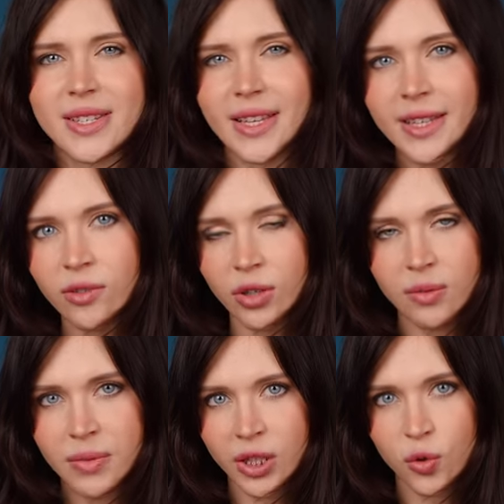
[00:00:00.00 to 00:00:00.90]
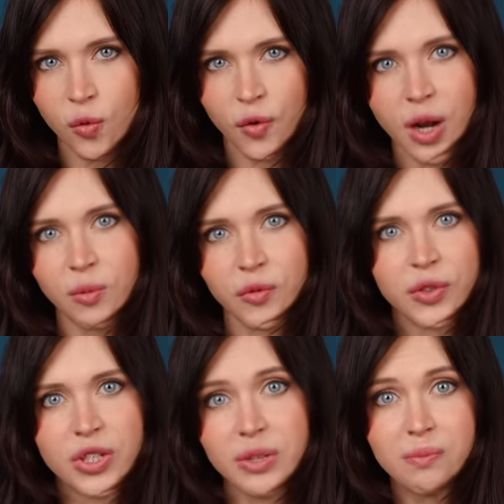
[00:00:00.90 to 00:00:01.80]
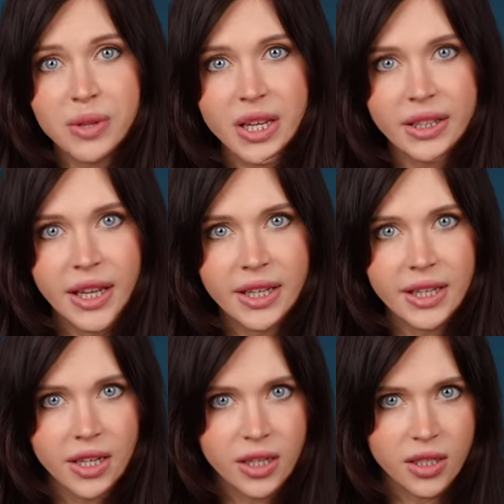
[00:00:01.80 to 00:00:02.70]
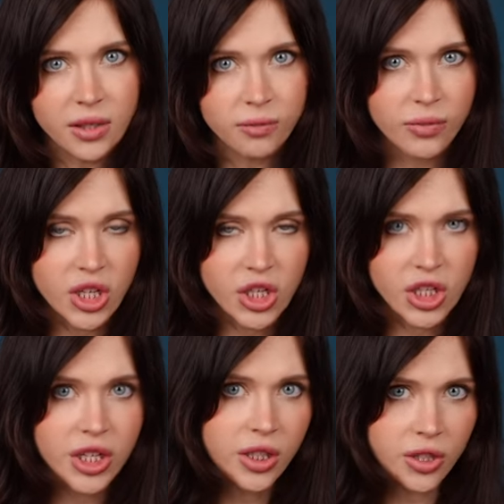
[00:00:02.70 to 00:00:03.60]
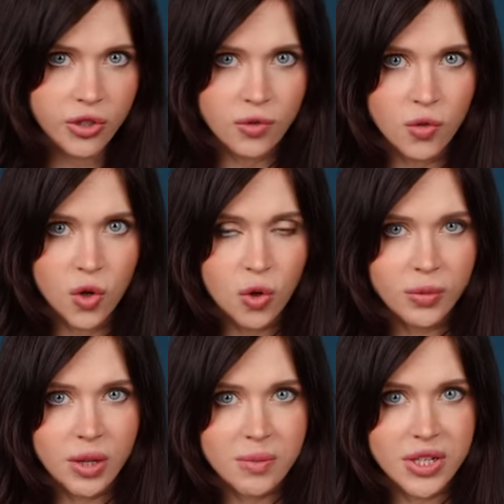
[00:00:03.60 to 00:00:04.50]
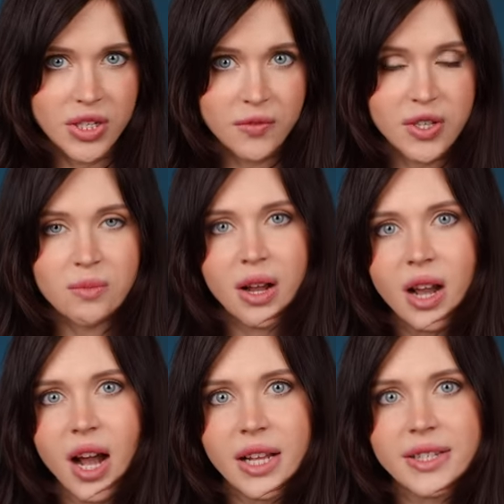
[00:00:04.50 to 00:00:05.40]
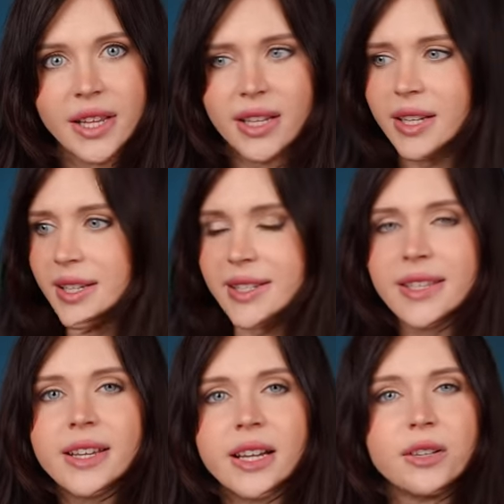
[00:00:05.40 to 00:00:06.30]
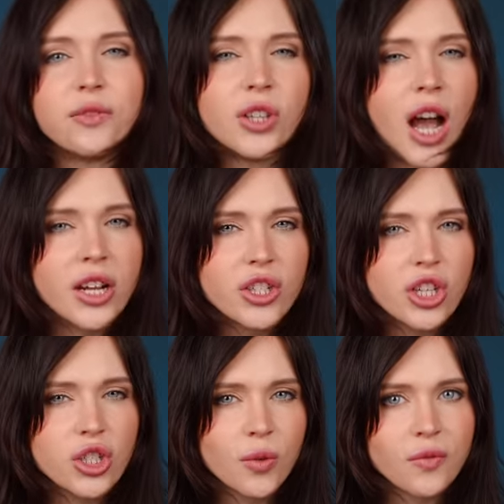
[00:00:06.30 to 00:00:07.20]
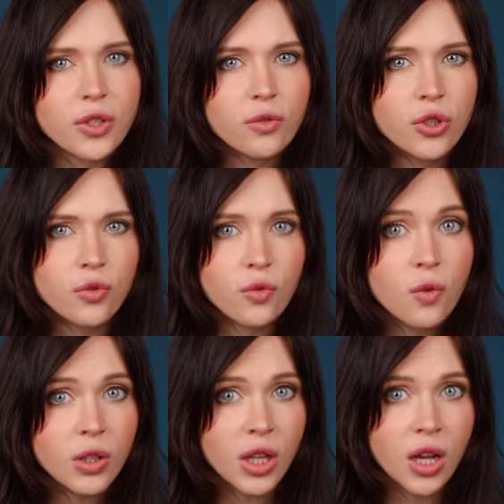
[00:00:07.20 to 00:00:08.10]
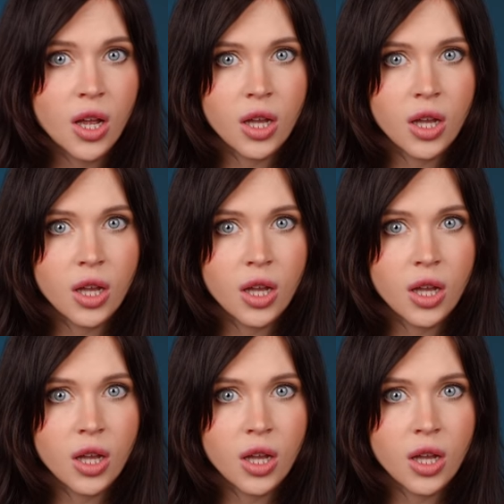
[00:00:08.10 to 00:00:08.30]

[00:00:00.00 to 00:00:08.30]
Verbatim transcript: Закинули метку в раму велосипеда или нашли для для нее укромное место в самокате или снык или в тачке, чтобы в случае угона